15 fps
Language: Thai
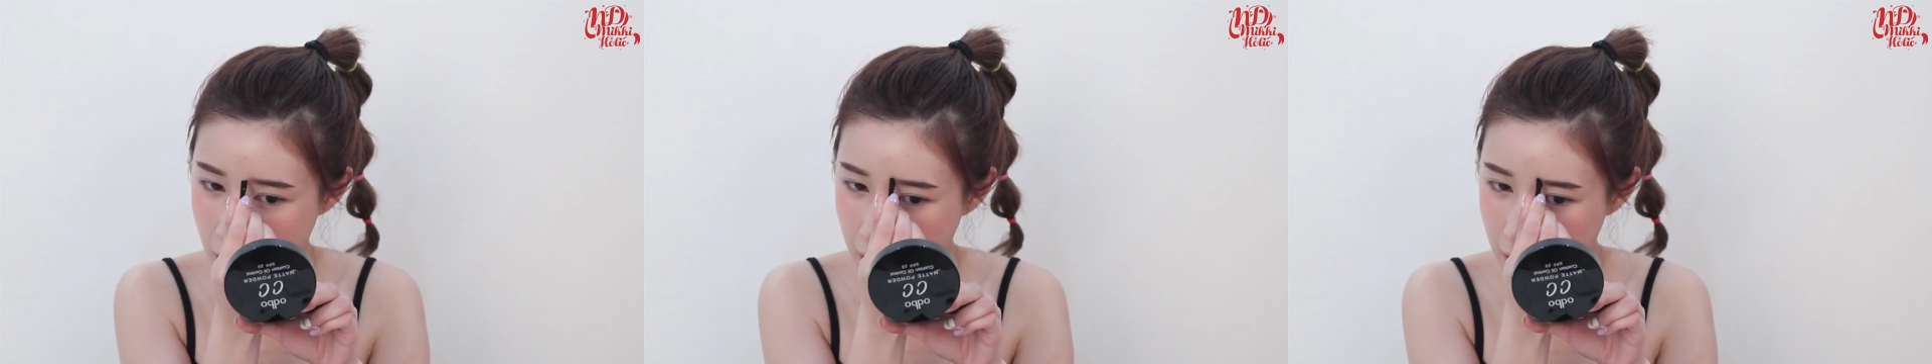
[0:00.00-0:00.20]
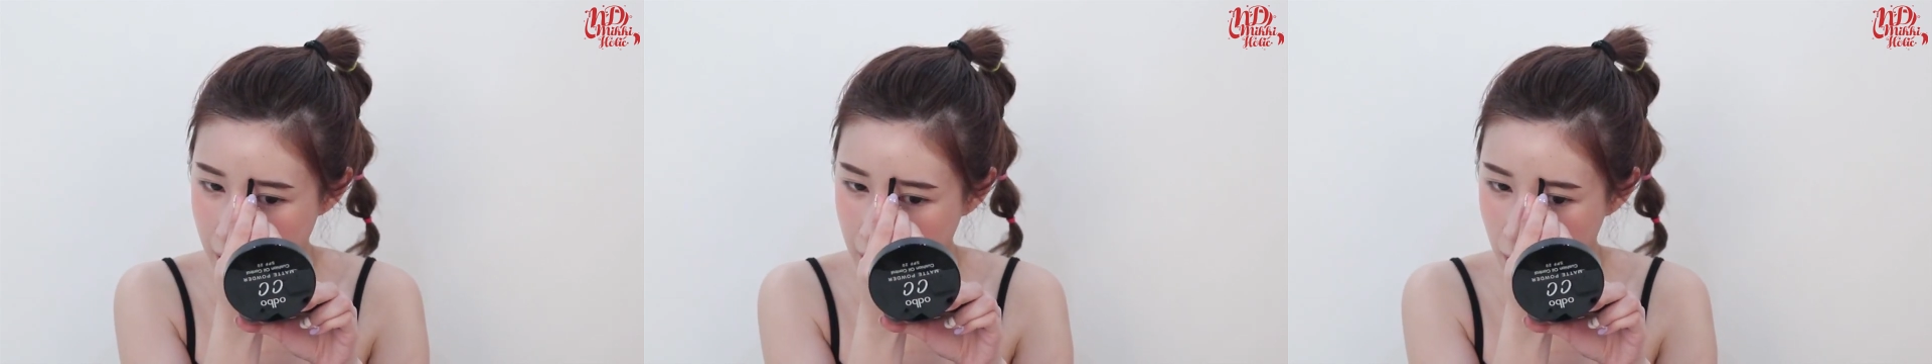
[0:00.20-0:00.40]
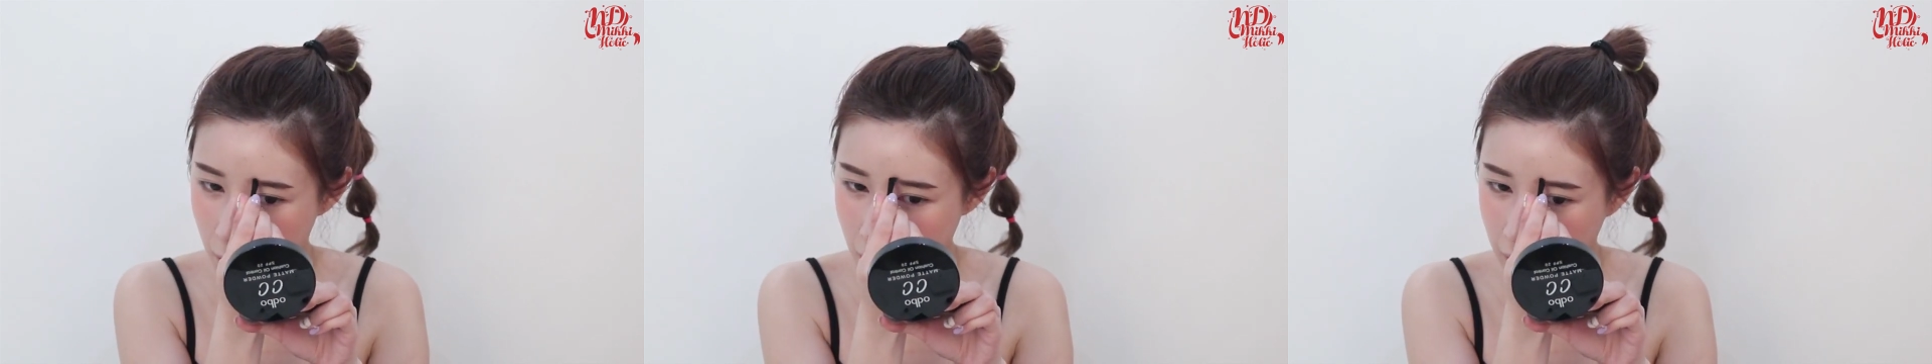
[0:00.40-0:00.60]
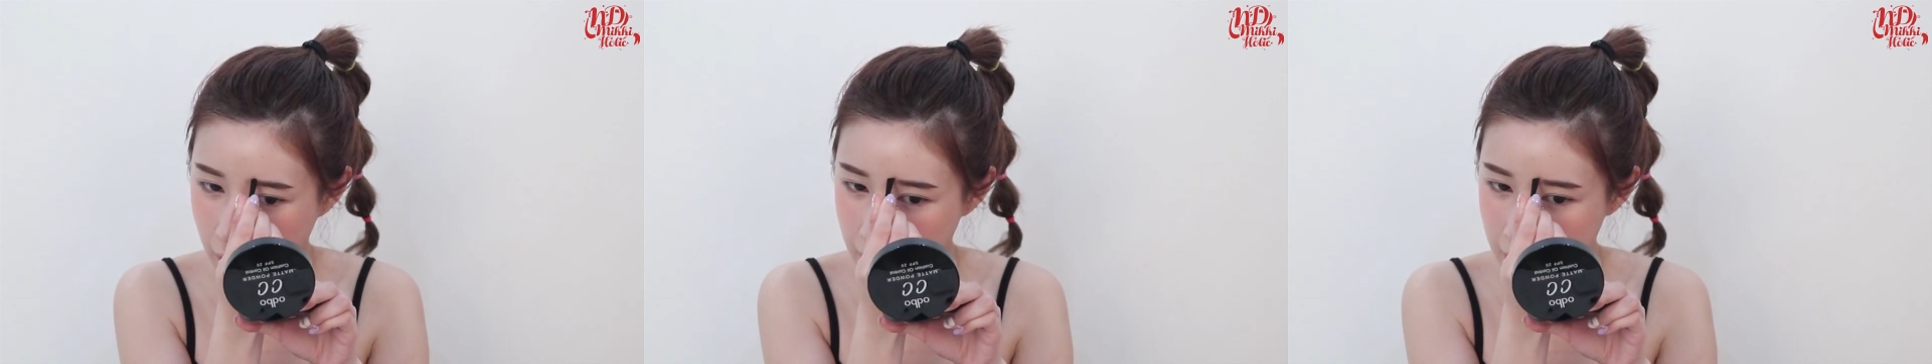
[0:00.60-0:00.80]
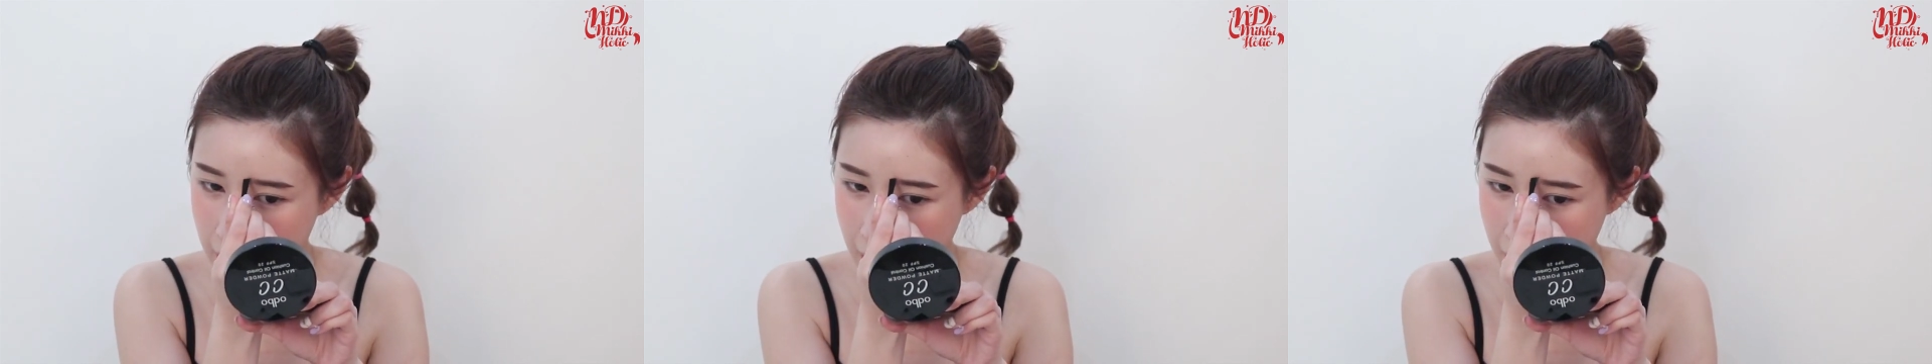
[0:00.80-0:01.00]
หายระหว่าง
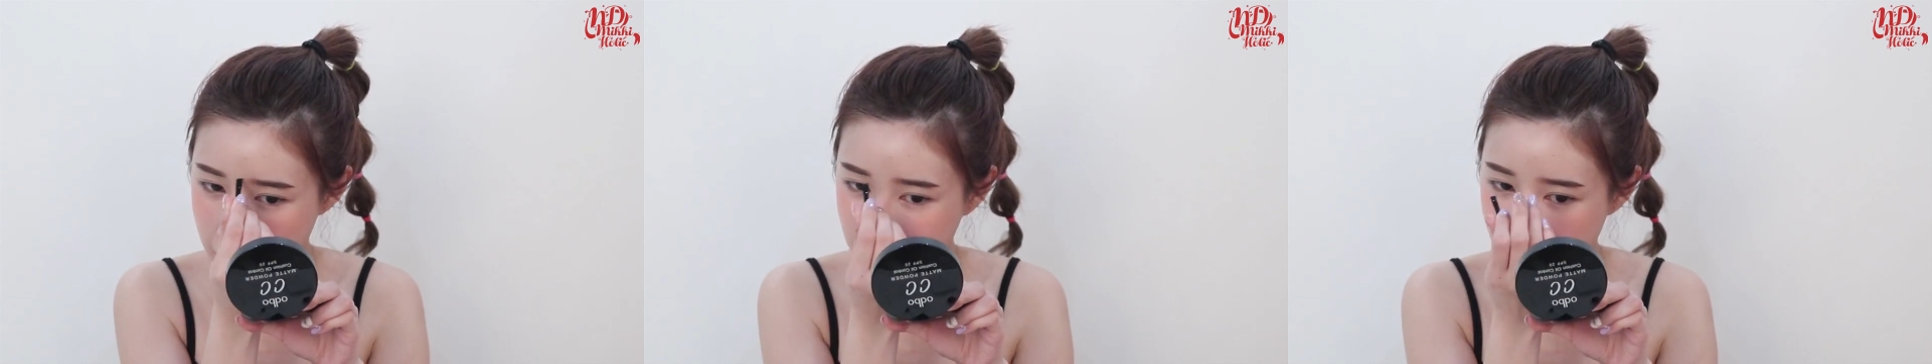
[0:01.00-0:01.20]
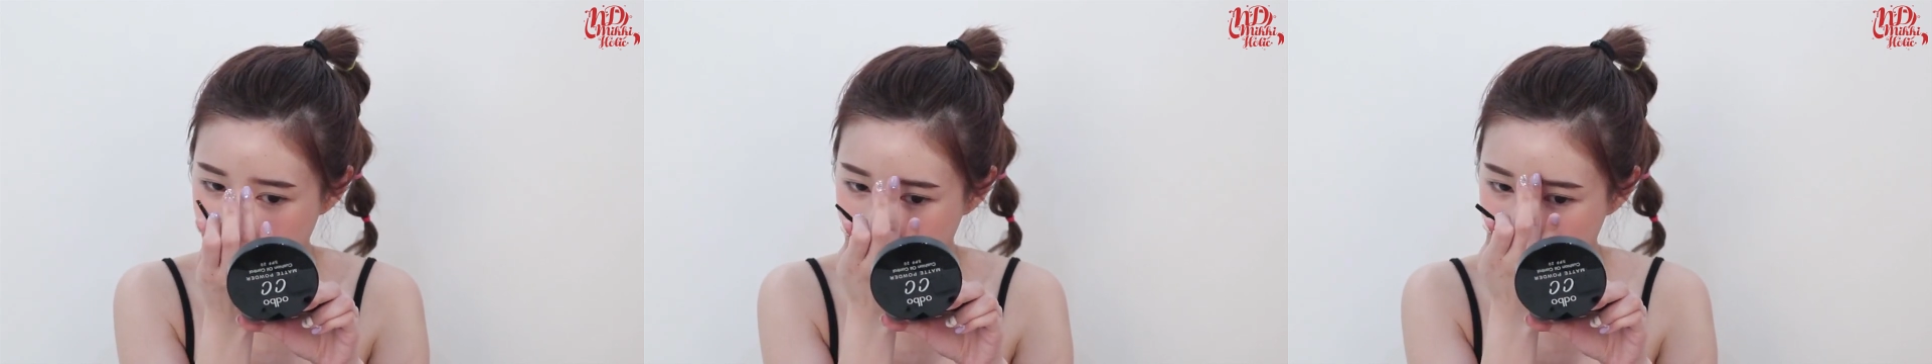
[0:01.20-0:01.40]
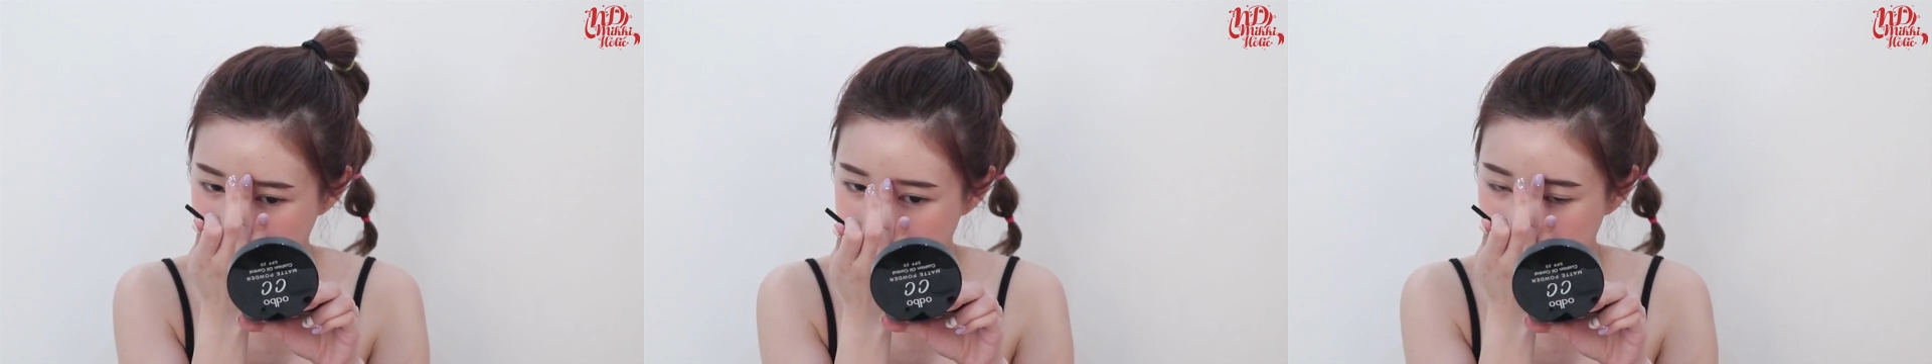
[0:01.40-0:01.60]
เล่นน้ำเนี่ย